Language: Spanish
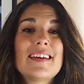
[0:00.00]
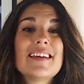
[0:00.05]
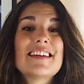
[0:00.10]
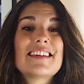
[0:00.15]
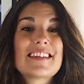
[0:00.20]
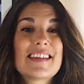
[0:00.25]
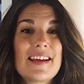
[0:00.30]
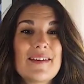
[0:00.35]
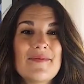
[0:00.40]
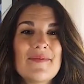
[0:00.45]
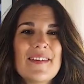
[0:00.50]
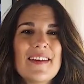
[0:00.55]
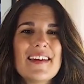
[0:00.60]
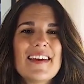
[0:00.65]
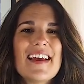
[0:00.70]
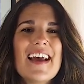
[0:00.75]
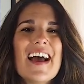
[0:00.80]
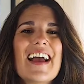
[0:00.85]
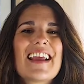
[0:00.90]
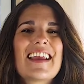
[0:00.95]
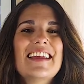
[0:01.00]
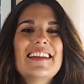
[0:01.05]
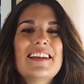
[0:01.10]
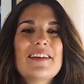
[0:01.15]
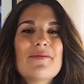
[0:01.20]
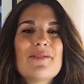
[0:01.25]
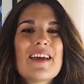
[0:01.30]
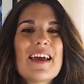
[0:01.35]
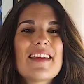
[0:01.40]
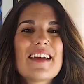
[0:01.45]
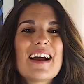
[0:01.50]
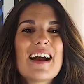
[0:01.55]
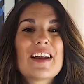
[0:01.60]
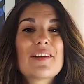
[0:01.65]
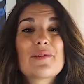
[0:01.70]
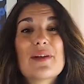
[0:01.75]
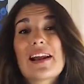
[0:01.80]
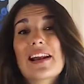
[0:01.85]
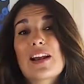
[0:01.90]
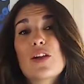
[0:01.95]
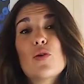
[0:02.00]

Sí, aquí te voy a dejar una